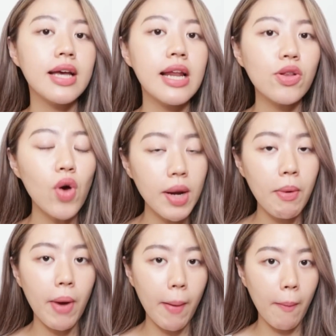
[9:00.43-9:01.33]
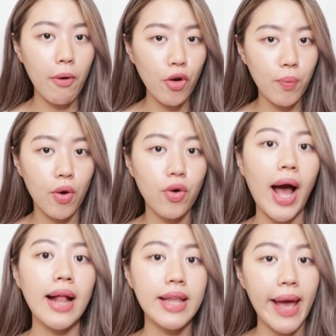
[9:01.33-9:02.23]
Ini tuh ada beberapa produk-produk
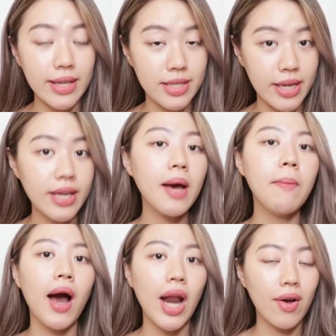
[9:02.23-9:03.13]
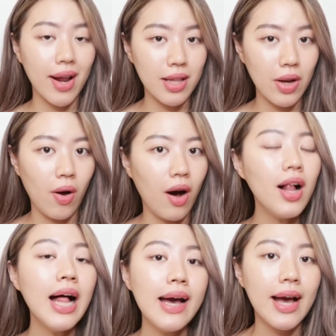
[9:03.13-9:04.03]
anti aging yang mengandung retinol.